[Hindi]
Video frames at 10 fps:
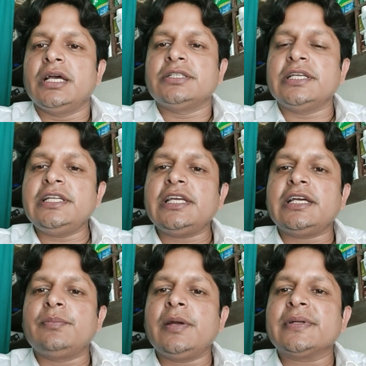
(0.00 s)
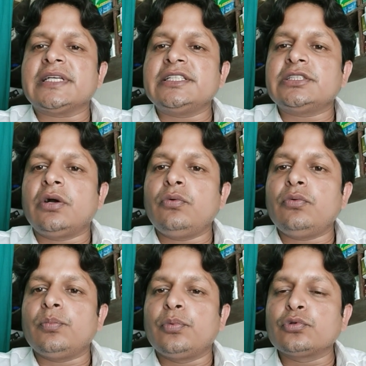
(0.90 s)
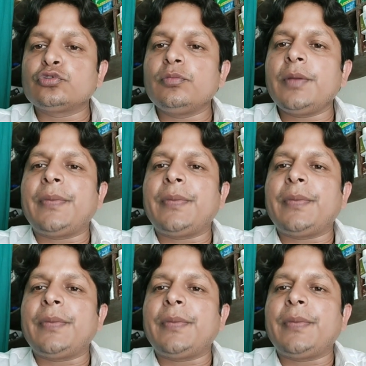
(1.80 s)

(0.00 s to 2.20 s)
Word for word: चलिए मैं बता देता हूँ पुरुषों में